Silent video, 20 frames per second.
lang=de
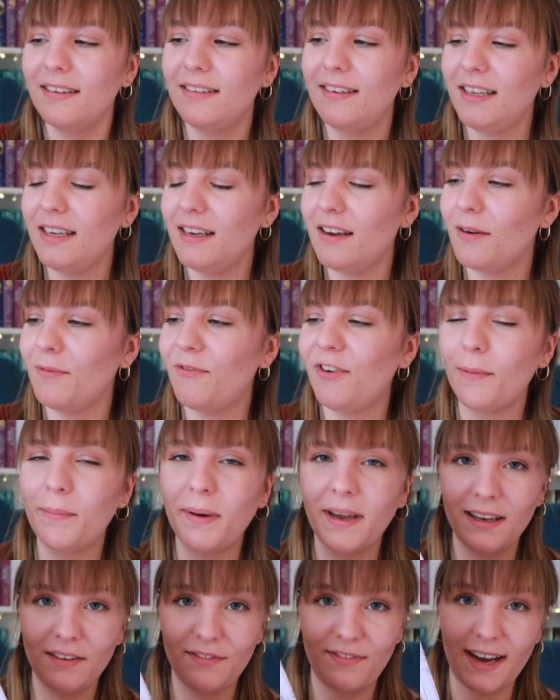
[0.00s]
die
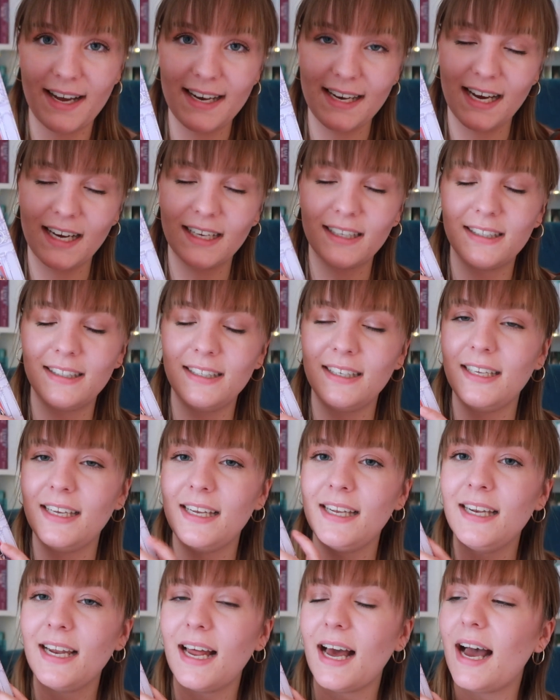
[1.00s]
verbringt Weihnachten
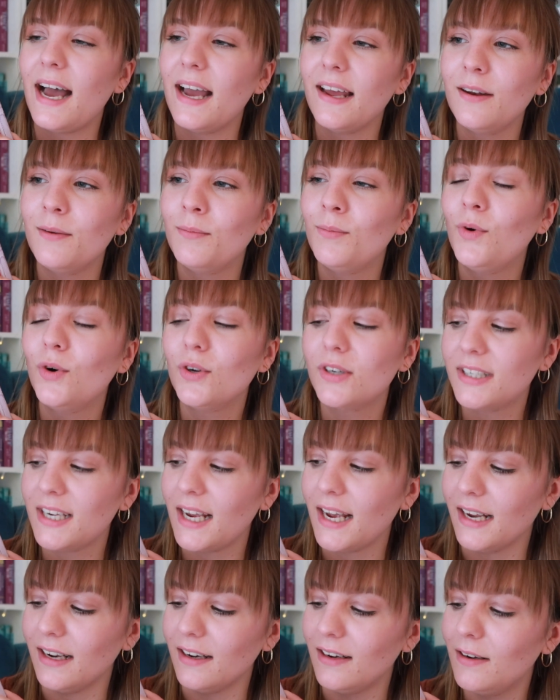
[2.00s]
in einem
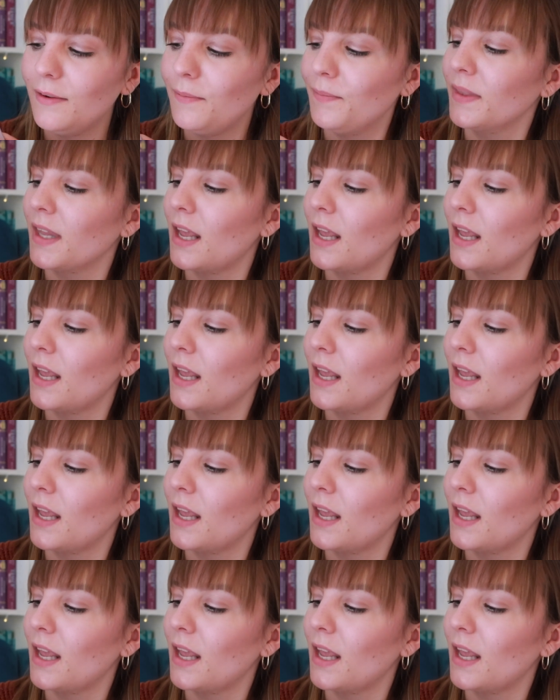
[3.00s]
Hotel